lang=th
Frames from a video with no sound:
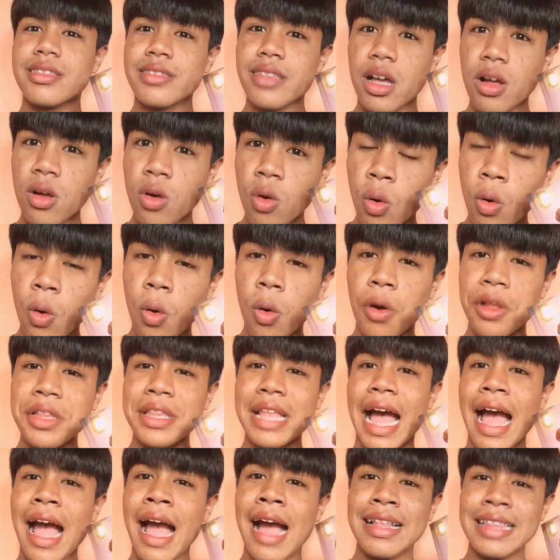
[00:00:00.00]
ตระกูล
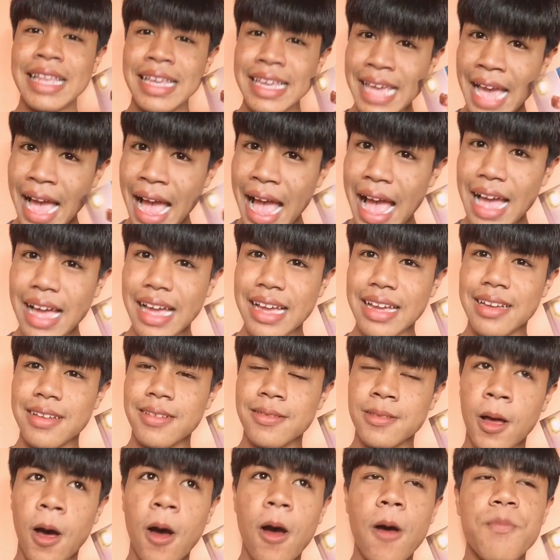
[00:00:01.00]
อารยะ
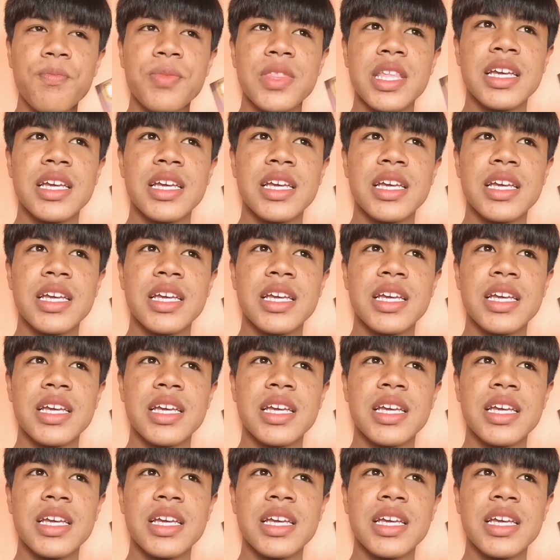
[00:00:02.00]
เนาะ